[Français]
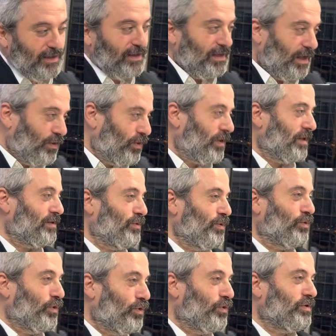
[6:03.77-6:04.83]
Il y a deux questions,
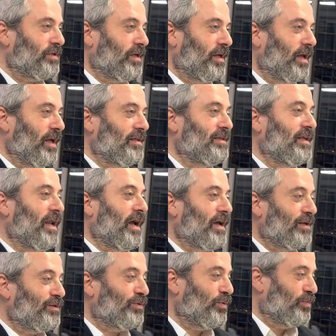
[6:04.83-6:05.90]
deux dossiers. Est-ce qu'il a
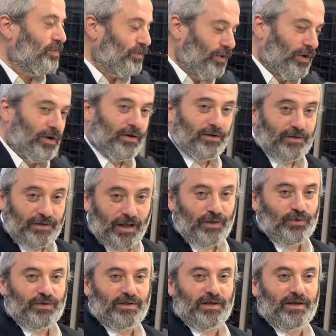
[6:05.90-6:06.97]
raison ou tort C'est un
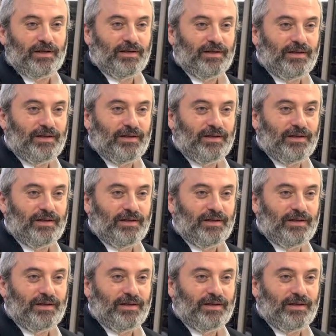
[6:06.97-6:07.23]
dossier.